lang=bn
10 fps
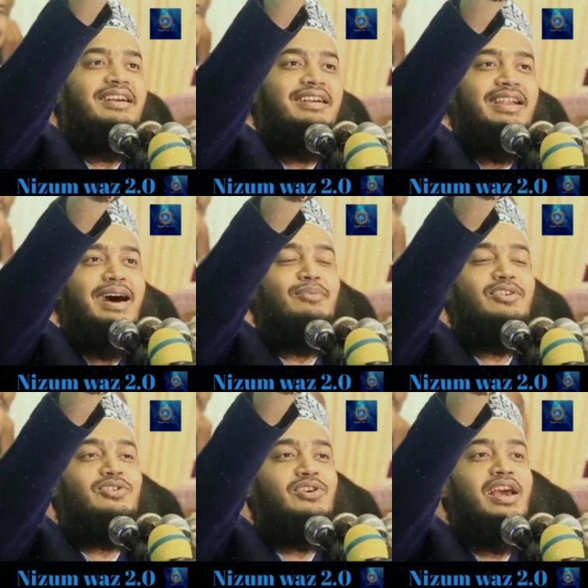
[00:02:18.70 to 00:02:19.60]
গ্রাম
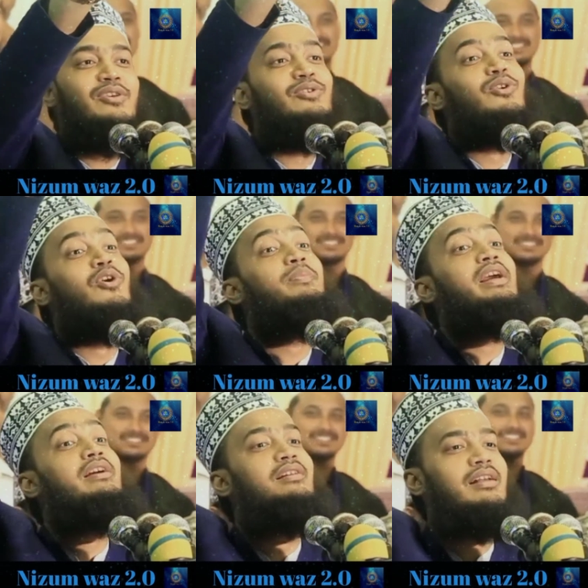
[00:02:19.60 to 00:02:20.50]
অঞ্চলে এখন
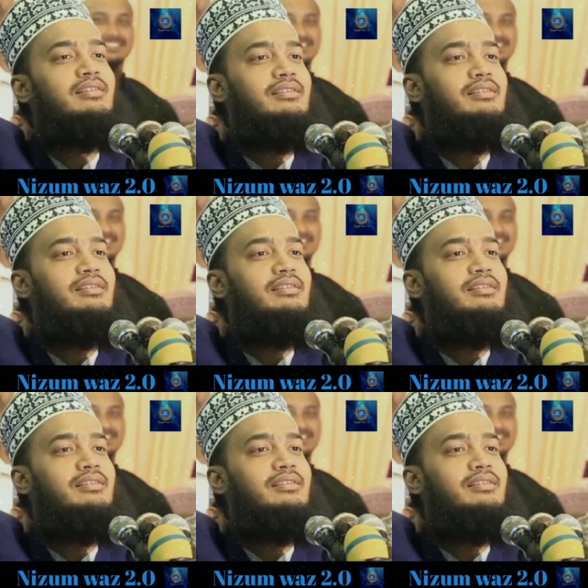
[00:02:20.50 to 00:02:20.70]
গভীর রাত